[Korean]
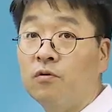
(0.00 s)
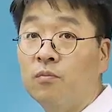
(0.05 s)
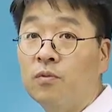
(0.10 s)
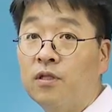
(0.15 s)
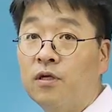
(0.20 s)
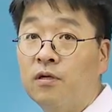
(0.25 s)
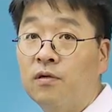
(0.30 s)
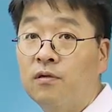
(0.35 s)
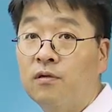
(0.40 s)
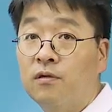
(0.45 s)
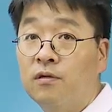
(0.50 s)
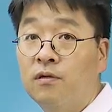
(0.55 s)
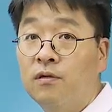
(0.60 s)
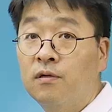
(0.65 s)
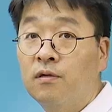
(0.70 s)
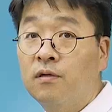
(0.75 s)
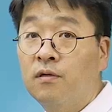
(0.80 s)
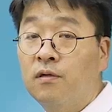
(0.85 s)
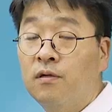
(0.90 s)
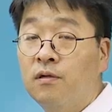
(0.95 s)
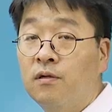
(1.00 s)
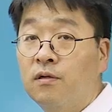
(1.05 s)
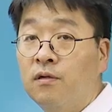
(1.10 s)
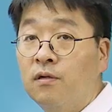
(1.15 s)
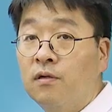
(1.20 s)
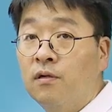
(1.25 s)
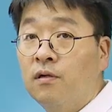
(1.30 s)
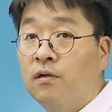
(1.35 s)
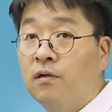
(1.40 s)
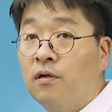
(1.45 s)
겁니다.
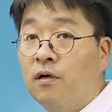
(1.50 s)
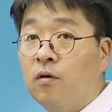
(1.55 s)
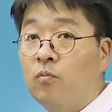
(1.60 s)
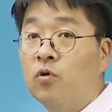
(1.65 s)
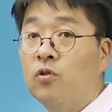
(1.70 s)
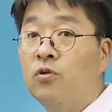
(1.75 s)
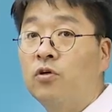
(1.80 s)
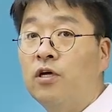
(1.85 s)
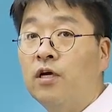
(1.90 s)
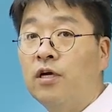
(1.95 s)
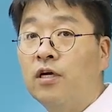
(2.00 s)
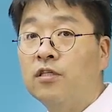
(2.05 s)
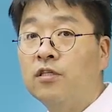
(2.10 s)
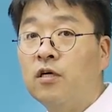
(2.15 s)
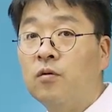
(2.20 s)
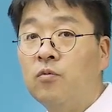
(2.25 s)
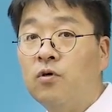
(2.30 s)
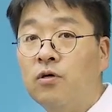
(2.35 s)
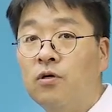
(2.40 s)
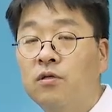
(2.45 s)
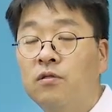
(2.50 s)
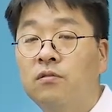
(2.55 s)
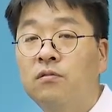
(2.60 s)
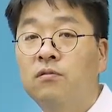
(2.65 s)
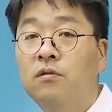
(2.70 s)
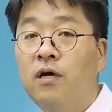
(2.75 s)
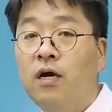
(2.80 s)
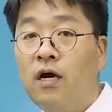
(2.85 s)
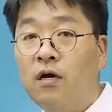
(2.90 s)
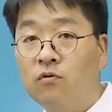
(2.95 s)
한 번 더 얘기하자면
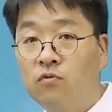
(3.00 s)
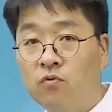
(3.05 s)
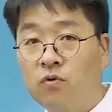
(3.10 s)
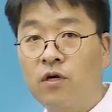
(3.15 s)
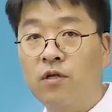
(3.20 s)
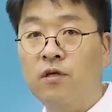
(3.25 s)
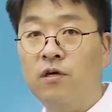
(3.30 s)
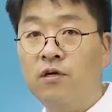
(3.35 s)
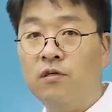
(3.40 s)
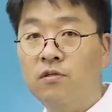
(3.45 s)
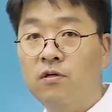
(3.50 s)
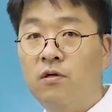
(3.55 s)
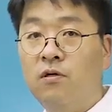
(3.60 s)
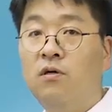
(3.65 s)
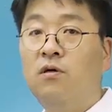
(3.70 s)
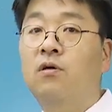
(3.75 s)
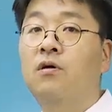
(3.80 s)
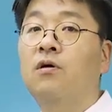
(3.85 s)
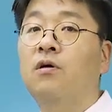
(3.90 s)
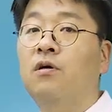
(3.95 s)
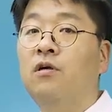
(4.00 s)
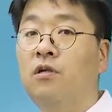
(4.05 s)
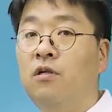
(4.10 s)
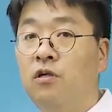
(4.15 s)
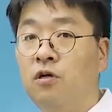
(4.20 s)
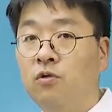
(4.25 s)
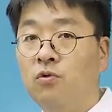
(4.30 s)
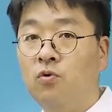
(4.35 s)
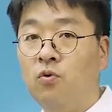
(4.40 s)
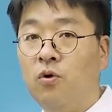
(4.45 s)
한 국가 내에서 일
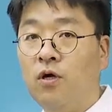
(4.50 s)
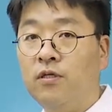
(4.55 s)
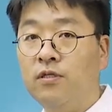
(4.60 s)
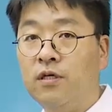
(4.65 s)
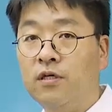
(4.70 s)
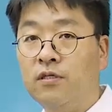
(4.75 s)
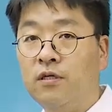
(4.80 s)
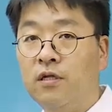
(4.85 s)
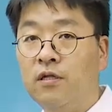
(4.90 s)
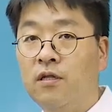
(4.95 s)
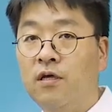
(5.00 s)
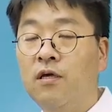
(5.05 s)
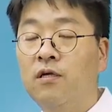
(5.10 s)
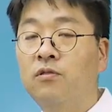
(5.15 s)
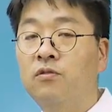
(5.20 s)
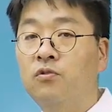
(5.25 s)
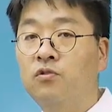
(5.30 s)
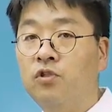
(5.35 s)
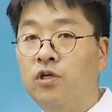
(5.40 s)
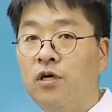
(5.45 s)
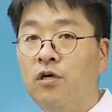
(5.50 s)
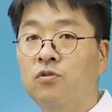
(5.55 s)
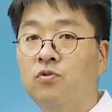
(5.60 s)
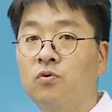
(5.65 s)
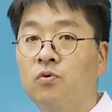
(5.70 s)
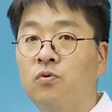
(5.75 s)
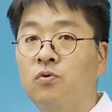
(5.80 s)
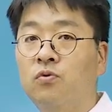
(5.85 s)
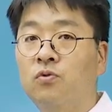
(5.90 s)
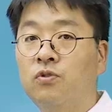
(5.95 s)
년 동안 생산된
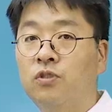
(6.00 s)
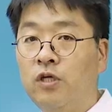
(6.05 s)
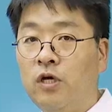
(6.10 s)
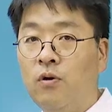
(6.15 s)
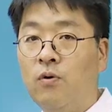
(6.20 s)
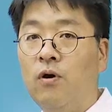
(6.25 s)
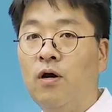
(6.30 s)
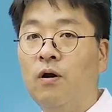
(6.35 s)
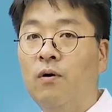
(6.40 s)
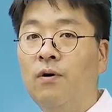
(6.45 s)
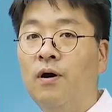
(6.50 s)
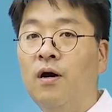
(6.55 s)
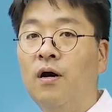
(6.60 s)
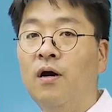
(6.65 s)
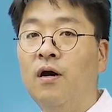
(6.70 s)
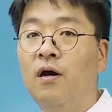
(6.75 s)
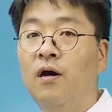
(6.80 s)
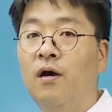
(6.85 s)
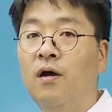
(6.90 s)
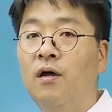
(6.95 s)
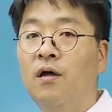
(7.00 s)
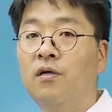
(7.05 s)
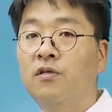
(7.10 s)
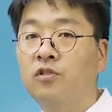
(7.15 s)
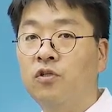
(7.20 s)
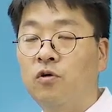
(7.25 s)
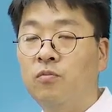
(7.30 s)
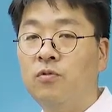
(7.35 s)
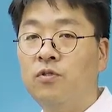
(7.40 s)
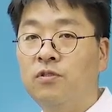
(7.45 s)
최종 재화와
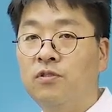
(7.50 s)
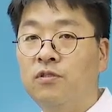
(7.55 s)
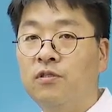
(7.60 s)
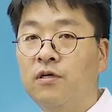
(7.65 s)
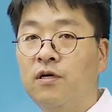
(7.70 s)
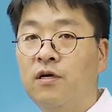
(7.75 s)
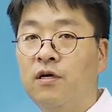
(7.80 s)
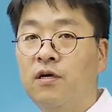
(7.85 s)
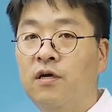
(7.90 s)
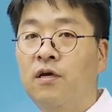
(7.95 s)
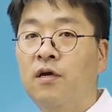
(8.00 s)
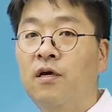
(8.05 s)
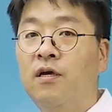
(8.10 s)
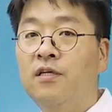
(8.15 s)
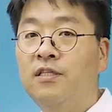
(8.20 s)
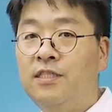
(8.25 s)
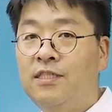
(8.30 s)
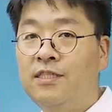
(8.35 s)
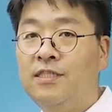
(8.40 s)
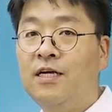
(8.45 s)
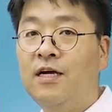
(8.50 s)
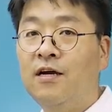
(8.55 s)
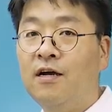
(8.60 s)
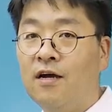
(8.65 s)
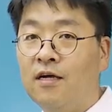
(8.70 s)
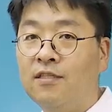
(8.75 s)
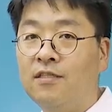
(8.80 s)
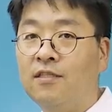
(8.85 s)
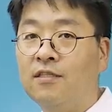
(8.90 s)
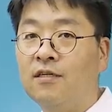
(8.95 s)
서비스의 시장
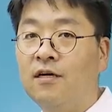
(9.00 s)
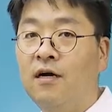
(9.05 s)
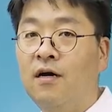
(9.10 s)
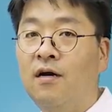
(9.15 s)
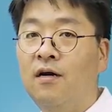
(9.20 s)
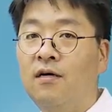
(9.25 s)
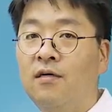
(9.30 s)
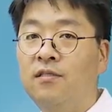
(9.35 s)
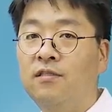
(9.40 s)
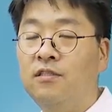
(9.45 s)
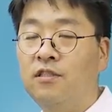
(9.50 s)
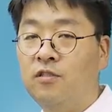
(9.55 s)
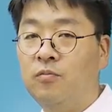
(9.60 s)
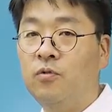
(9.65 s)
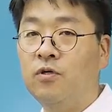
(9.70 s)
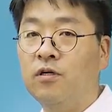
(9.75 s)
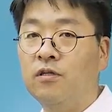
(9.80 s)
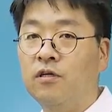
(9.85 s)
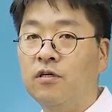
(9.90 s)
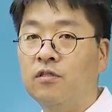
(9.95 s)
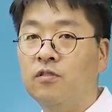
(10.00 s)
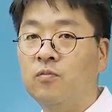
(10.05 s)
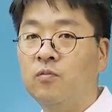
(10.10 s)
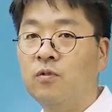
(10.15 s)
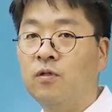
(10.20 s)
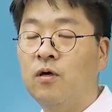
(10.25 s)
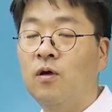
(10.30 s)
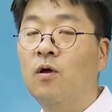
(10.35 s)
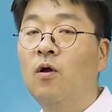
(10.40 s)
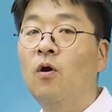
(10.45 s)
가치가 지디피가
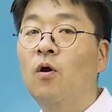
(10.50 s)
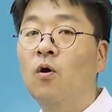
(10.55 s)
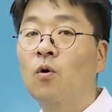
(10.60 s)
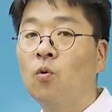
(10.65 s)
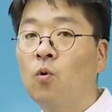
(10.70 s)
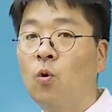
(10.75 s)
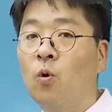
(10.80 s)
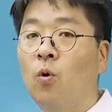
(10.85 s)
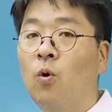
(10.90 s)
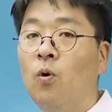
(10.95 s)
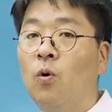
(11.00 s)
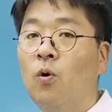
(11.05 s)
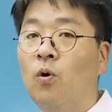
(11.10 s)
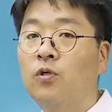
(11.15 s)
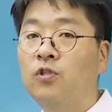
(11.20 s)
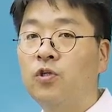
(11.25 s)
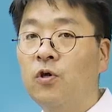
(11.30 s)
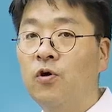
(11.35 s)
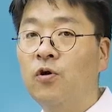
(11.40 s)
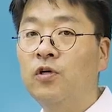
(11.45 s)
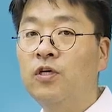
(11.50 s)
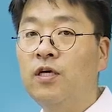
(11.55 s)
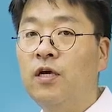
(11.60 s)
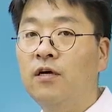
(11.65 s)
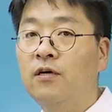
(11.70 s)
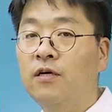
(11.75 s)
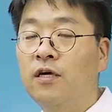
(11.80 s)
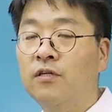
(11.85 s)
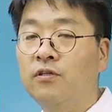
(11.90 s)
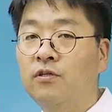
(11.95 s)
되겠습니다. 그 정의에
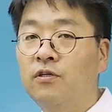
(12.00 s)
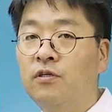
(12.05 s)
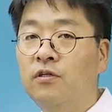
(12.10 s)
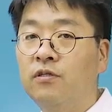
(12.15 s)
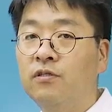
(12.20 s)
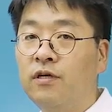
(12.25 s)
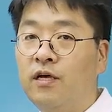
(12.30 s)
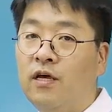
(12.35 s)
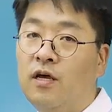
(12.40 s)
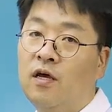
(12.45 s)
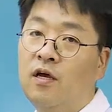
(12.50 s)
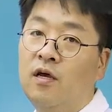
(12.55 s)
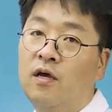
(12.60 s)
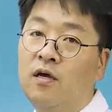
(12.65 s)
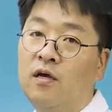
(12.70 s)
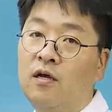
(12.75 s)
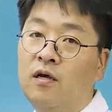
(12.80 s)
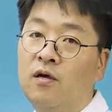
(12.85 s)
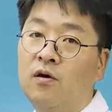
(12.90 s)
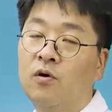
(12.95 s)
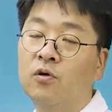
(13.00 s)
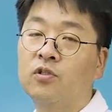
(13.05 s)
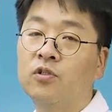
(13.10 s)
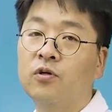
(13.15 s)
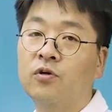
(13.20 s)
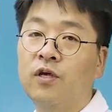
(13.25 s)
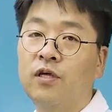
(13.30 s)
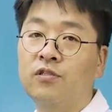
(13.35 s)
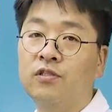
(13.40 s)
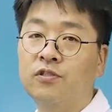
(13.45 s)
의해서 예,
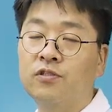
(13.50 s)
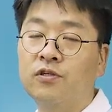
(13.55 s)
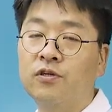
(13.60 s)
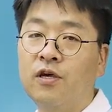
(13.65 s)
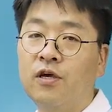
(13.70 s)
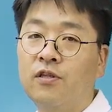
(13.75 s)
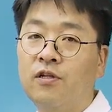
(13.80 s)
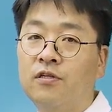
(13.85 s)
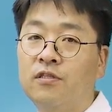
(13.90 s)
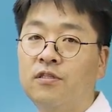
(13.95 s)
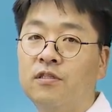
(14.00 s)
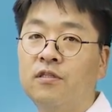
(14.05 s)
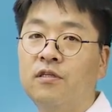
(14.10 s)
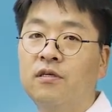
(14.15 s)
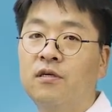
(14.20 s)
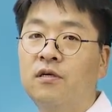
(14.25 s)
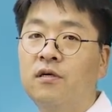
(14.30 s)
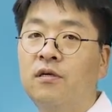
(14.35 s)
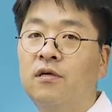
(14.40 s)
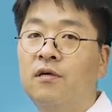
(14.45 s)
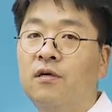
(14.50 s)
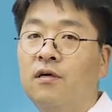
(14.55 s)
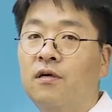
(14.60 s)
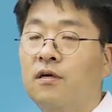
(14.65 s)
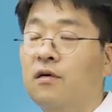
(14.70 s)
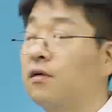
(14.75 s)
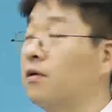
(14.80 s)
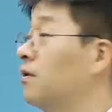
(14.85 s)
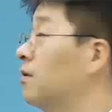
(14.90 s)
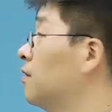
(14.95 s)
어떻게 측정해야 될지 예,